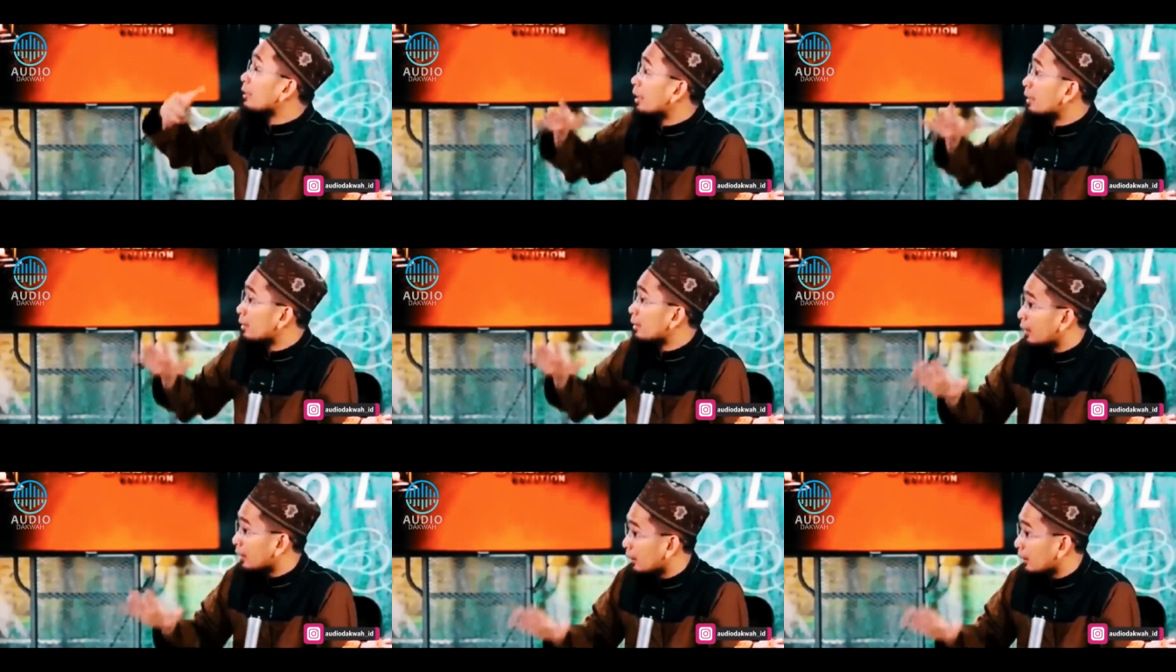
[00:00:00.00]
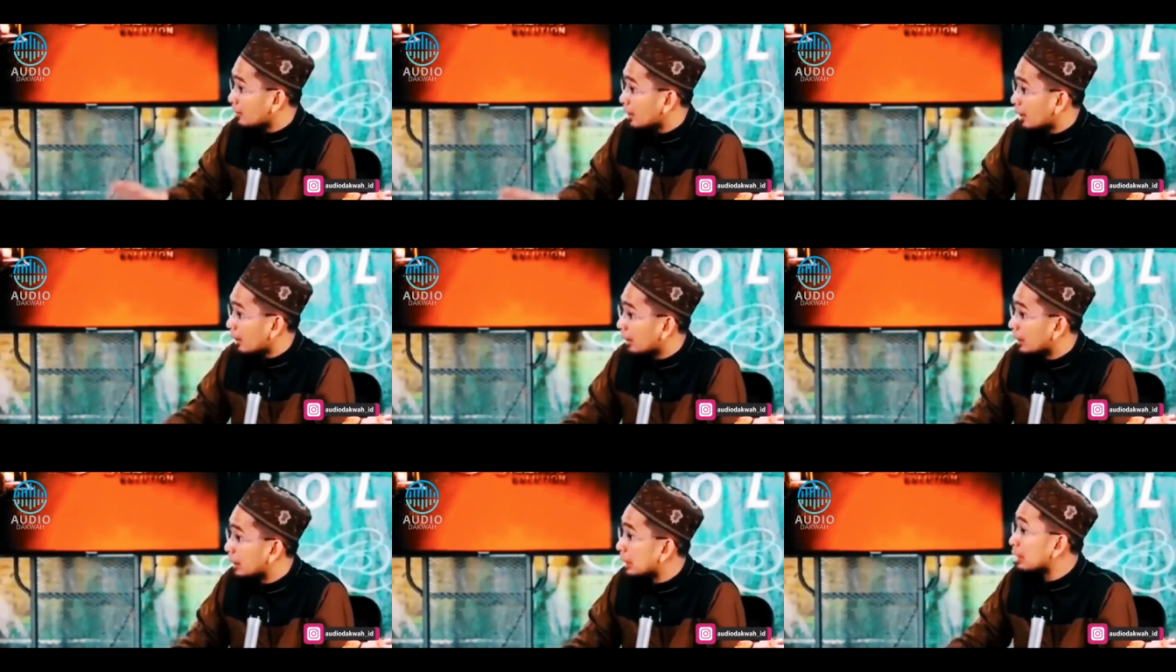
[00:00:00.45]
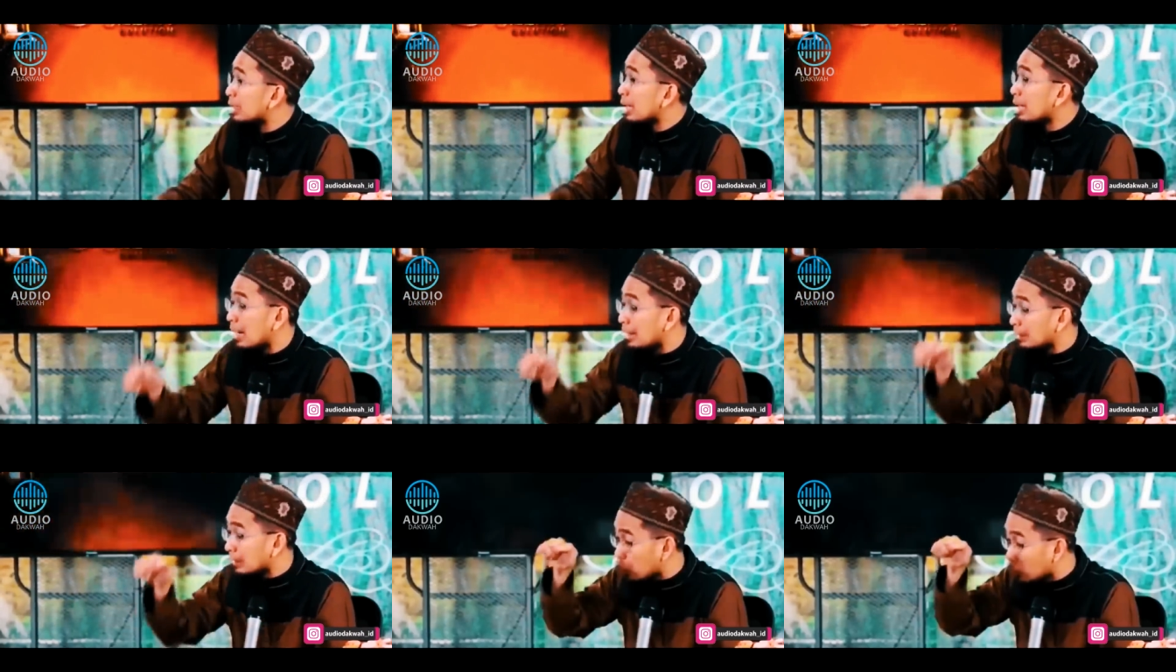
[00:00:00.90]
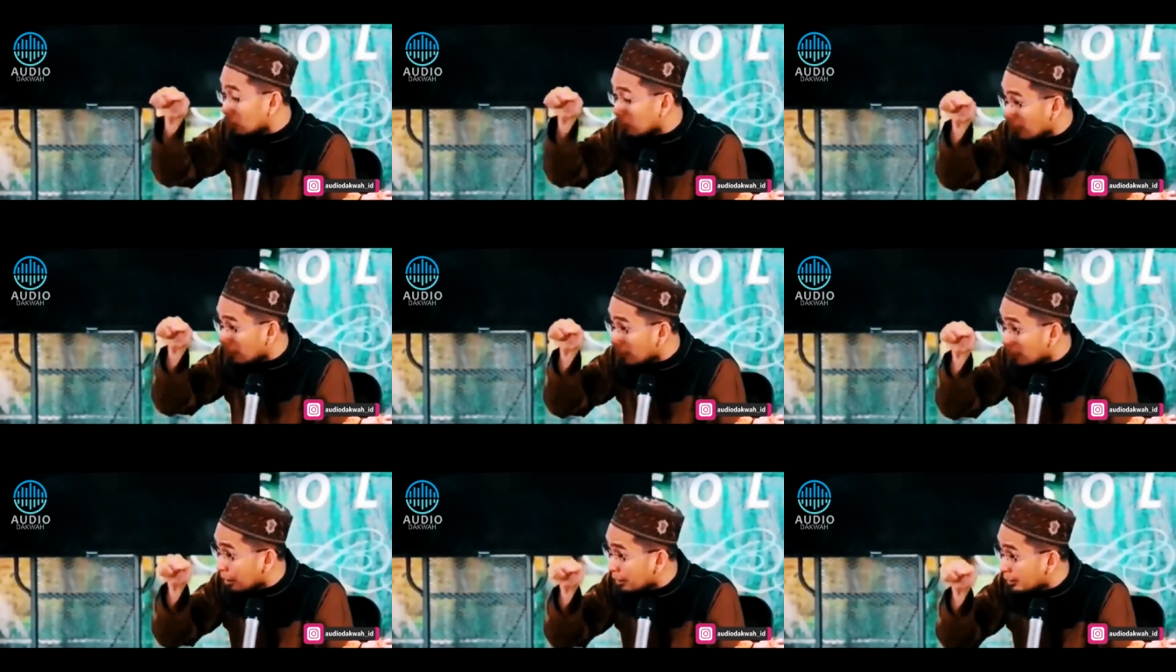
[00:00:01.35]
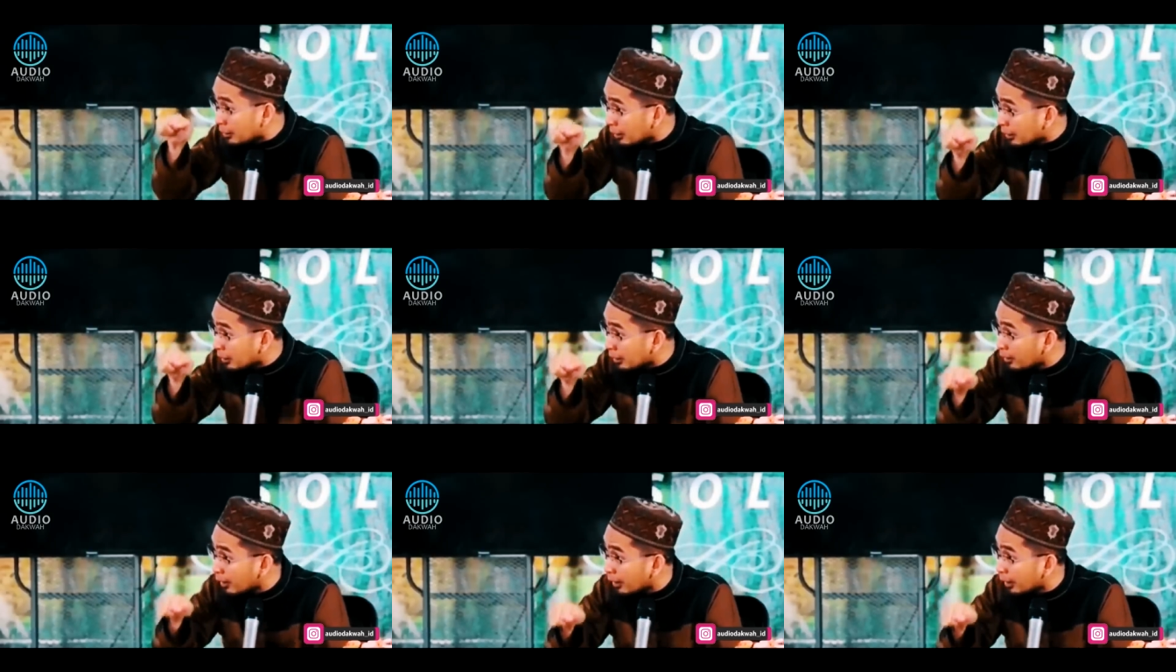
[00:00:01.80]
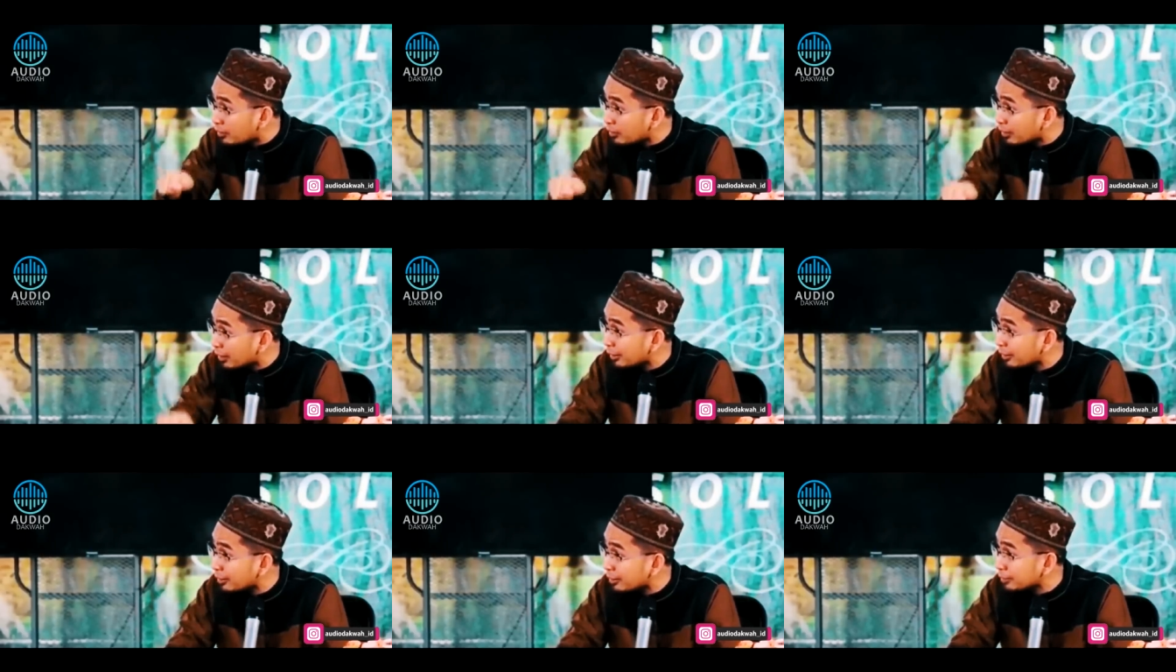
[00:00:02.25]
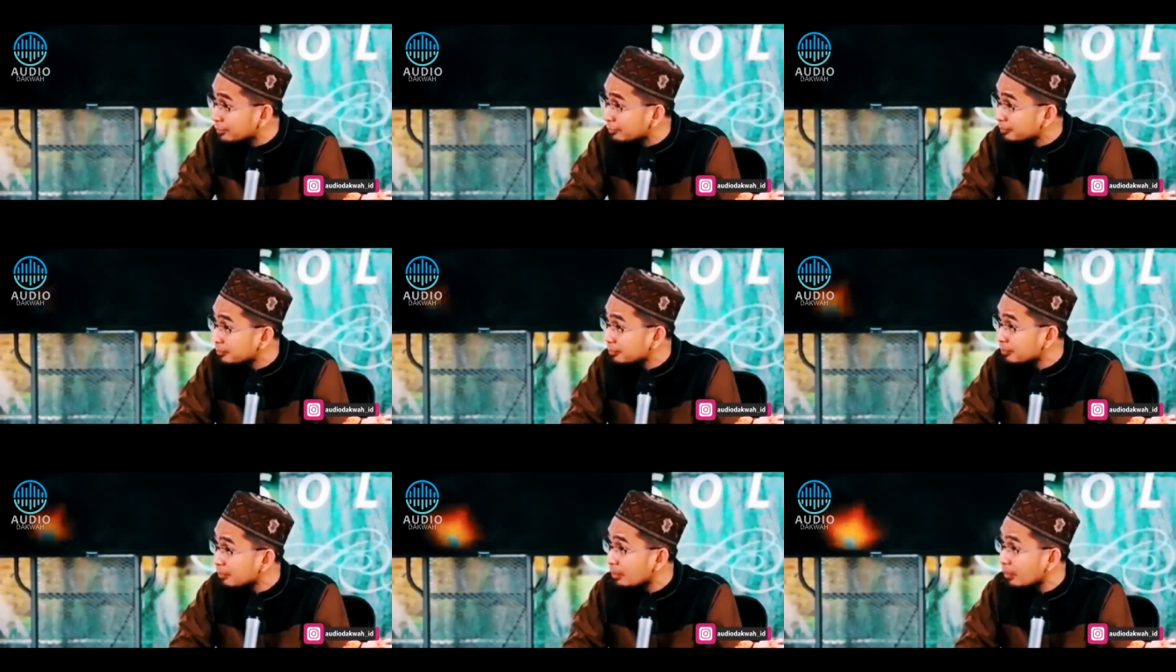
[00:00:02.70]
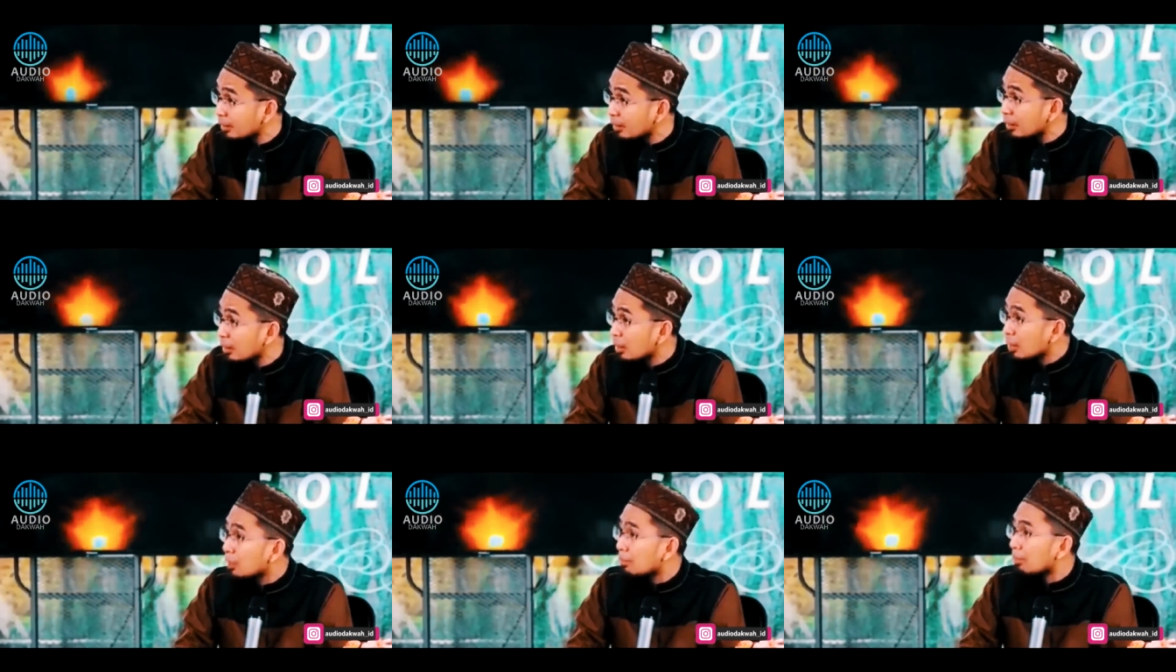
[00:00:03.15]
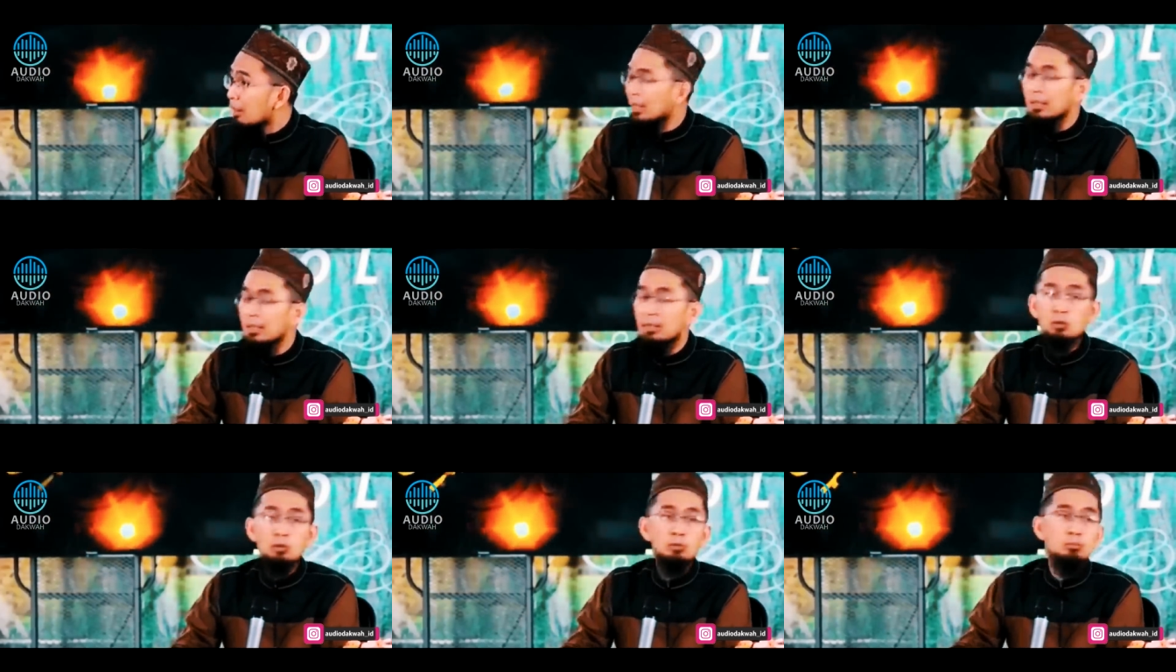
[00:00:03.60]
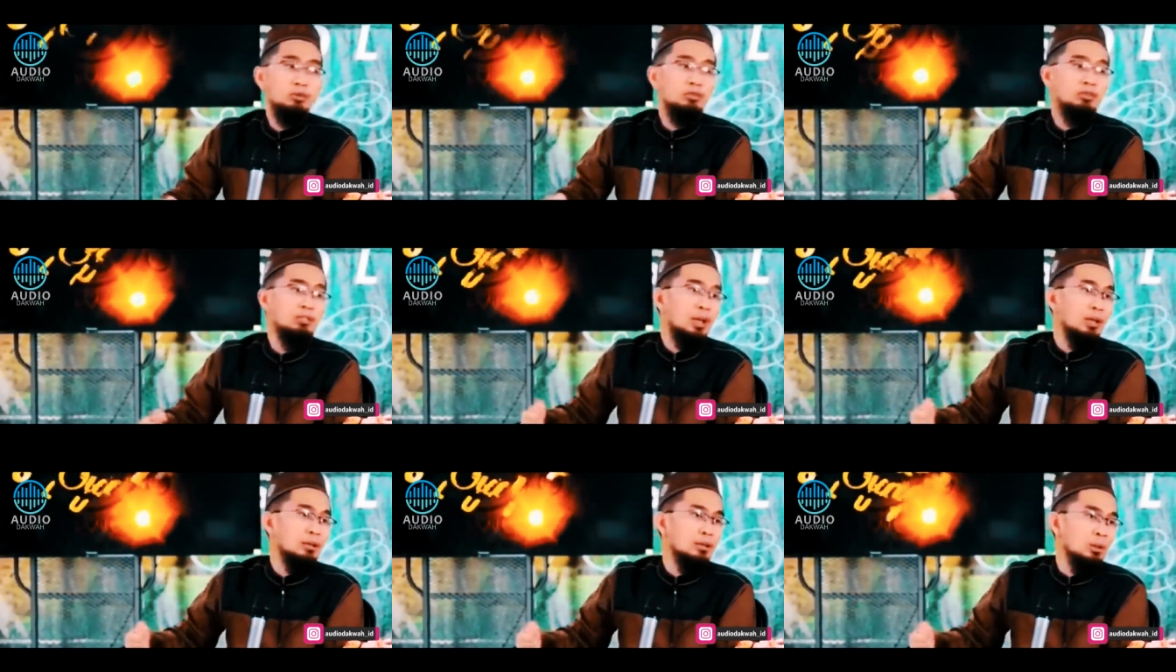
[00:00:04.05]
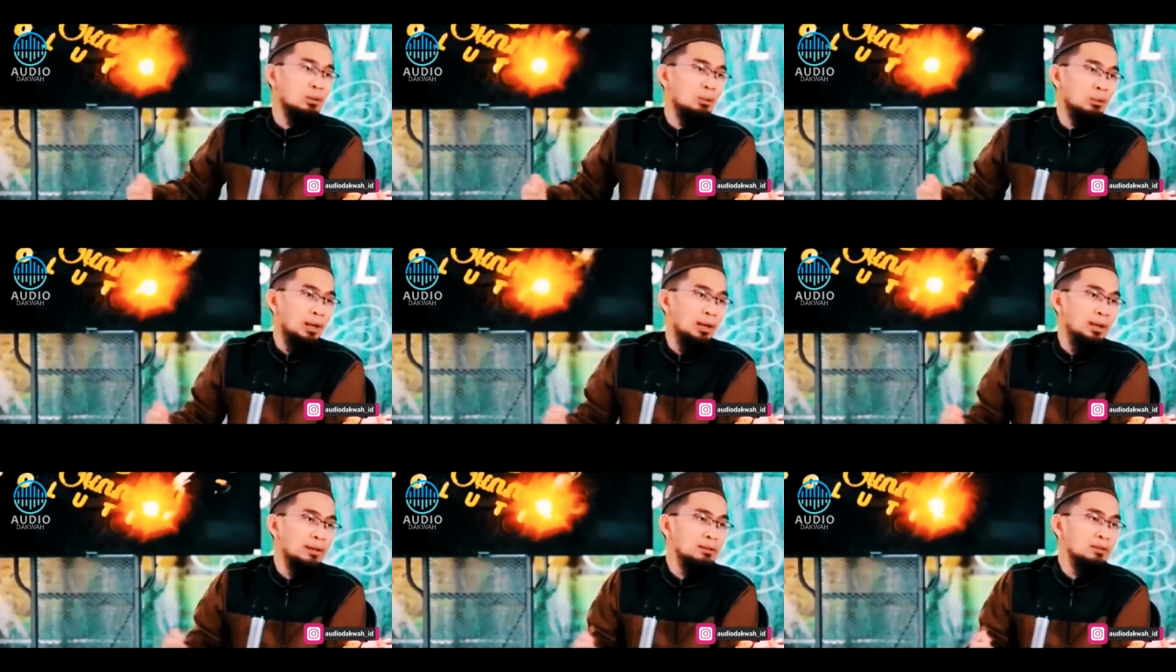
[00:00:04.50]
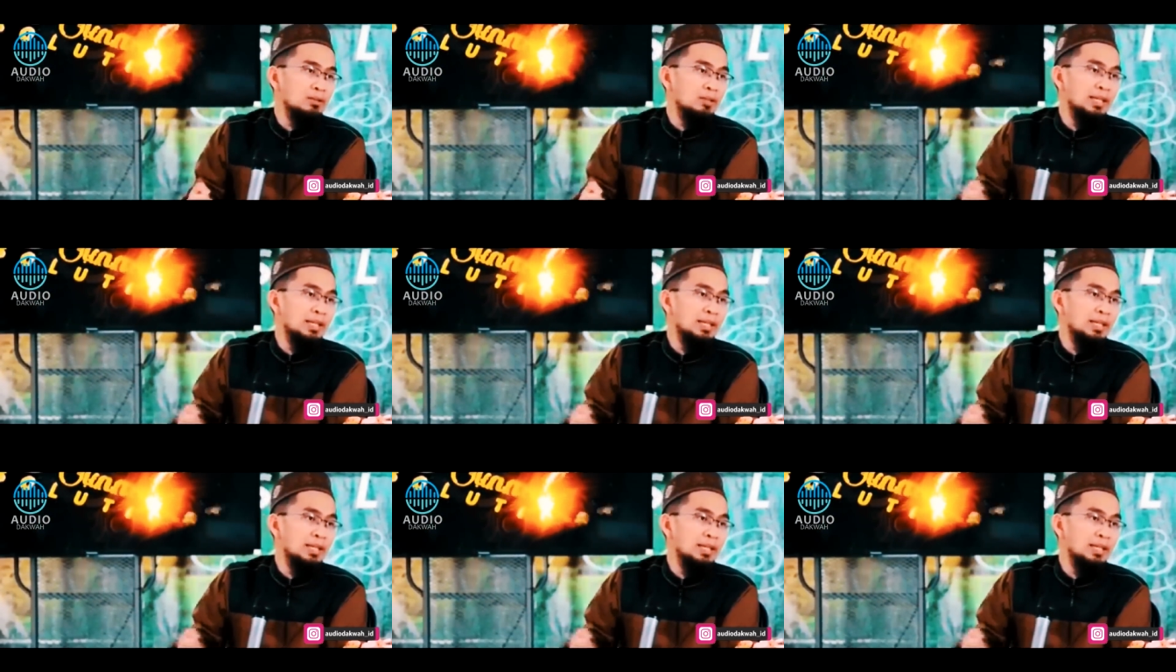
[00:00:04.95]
yang kita kerjakan kita nggak tahu berapa banyak yang dikerjakan salah itu maka rumusnya kata Quran